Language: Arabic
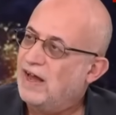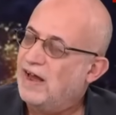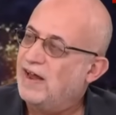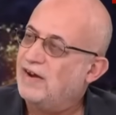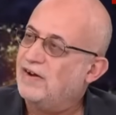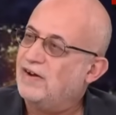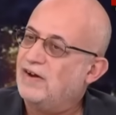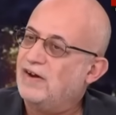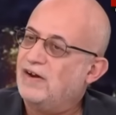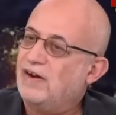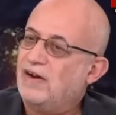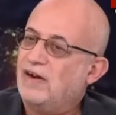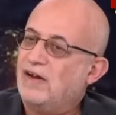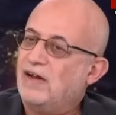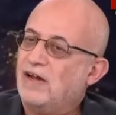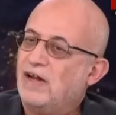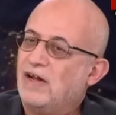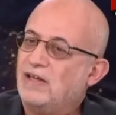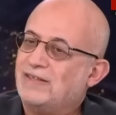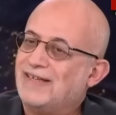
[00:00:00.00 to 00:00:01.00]
أن
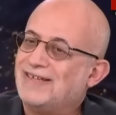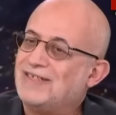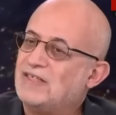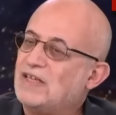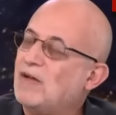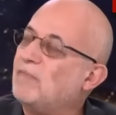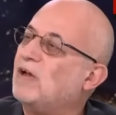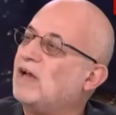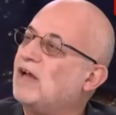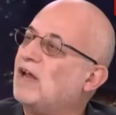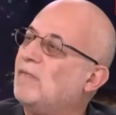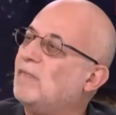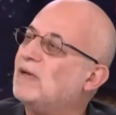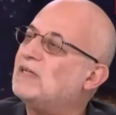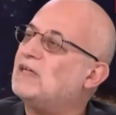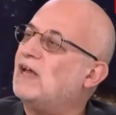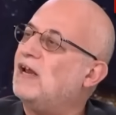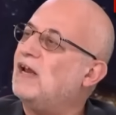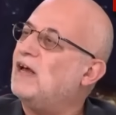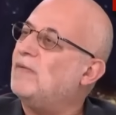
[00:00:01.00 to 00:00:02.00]
آه، تستبق
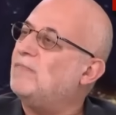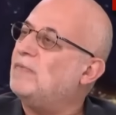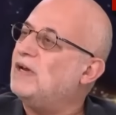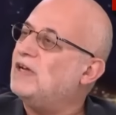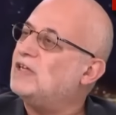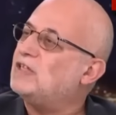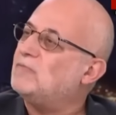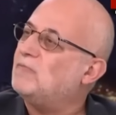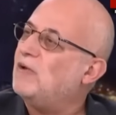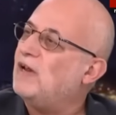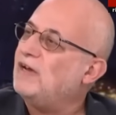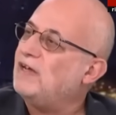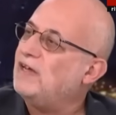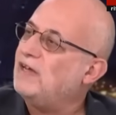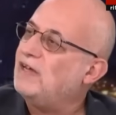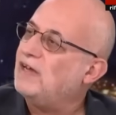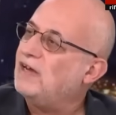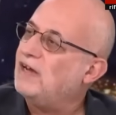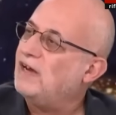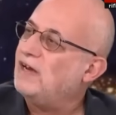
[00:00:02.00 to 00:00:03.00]
المسألة بالنسبة
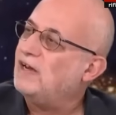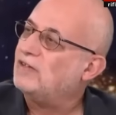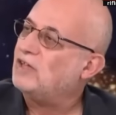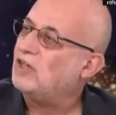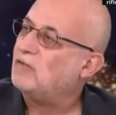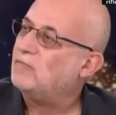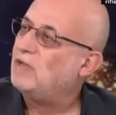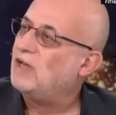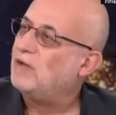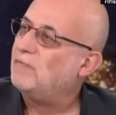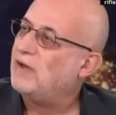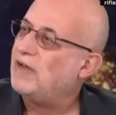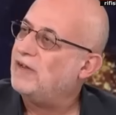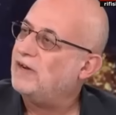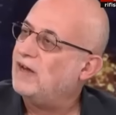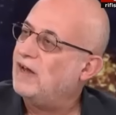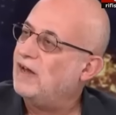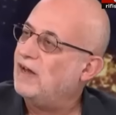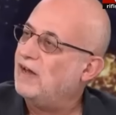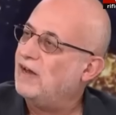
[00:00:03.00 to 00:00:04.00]
للتطبيع
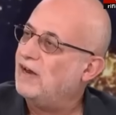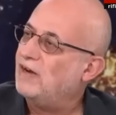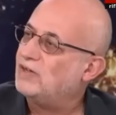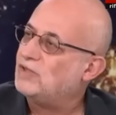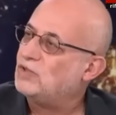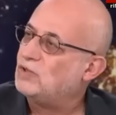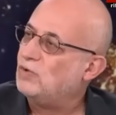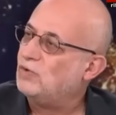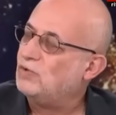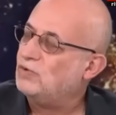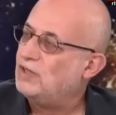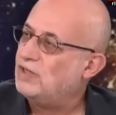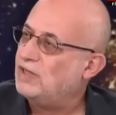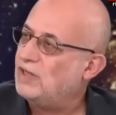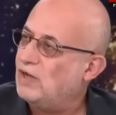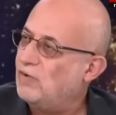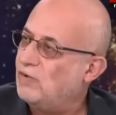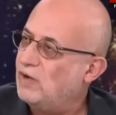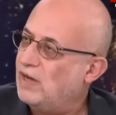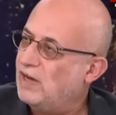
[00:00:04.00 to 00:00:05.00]
بين
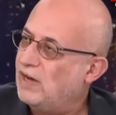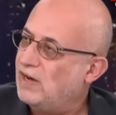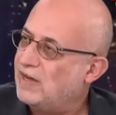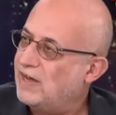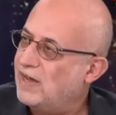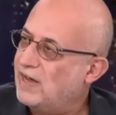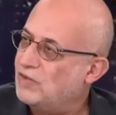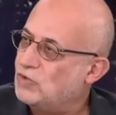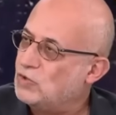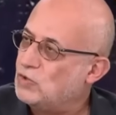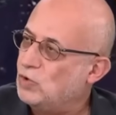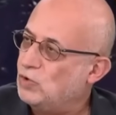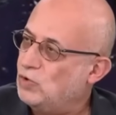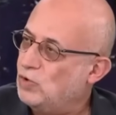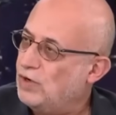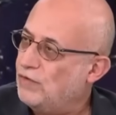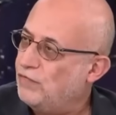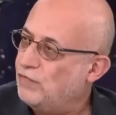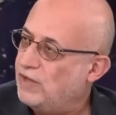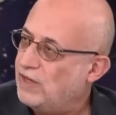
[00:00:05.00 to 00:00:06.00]
السعودية والكيان
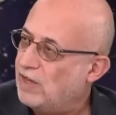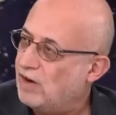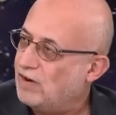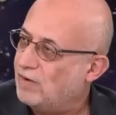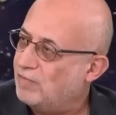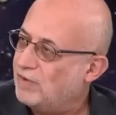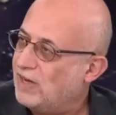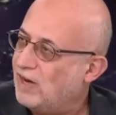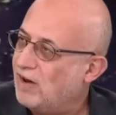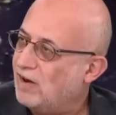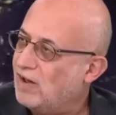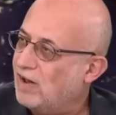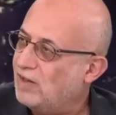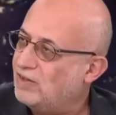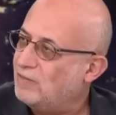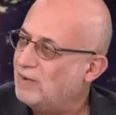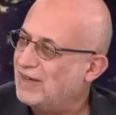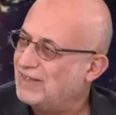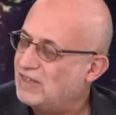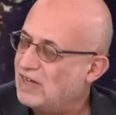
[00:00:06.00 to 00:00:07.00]
الصهيوني في الربيع
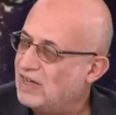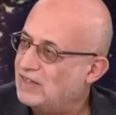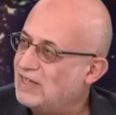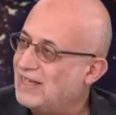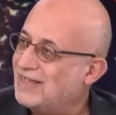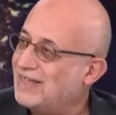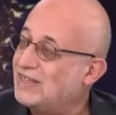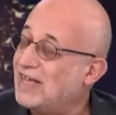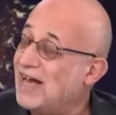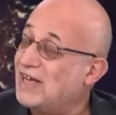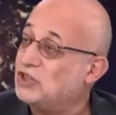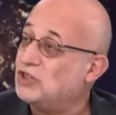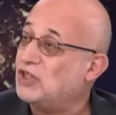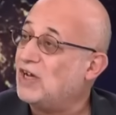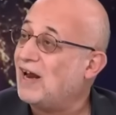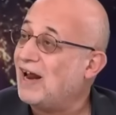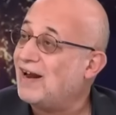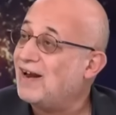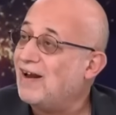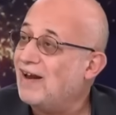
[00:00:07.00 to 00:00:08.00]
القادم وأعتقد هذا
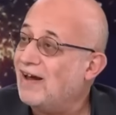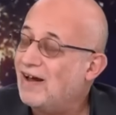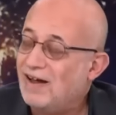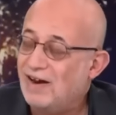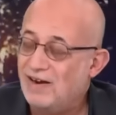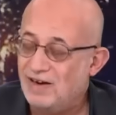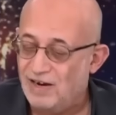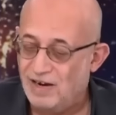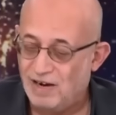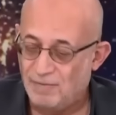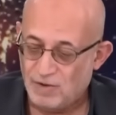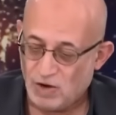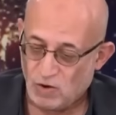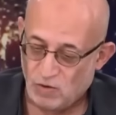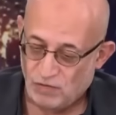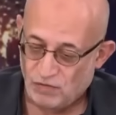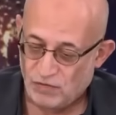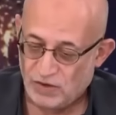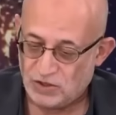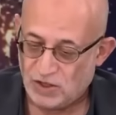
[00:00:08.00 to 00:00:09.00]
تأجل على الأقل إن لم
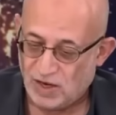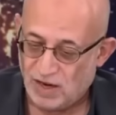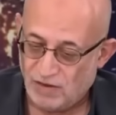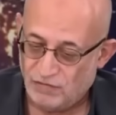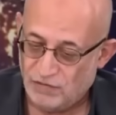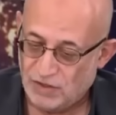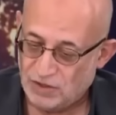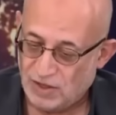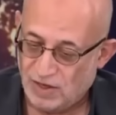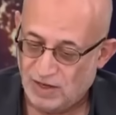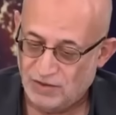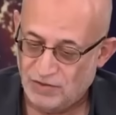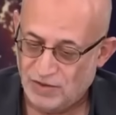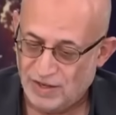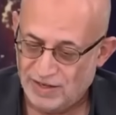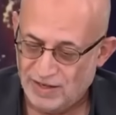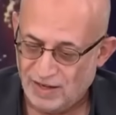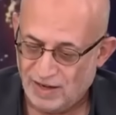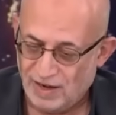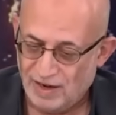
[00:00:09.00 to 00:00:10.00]
يكن فشل فشلا
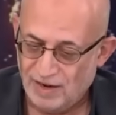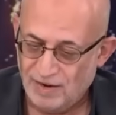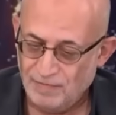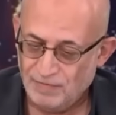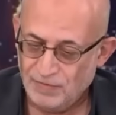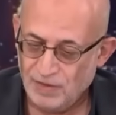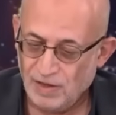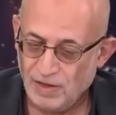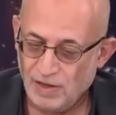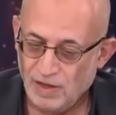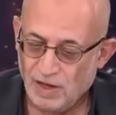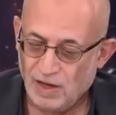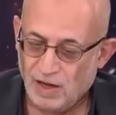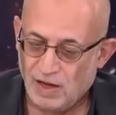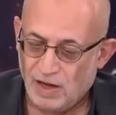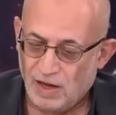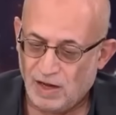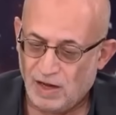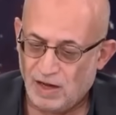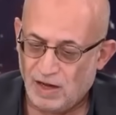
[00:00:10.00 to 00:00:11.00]
ذريعا
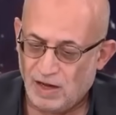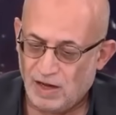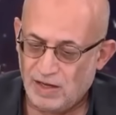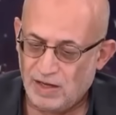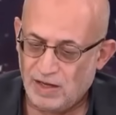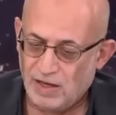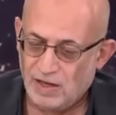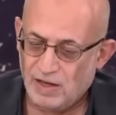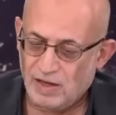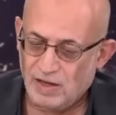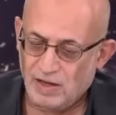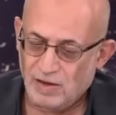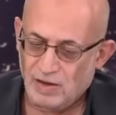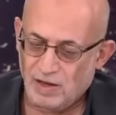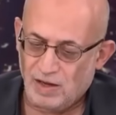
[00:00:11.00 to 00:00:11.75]
آه، إيه، إيه،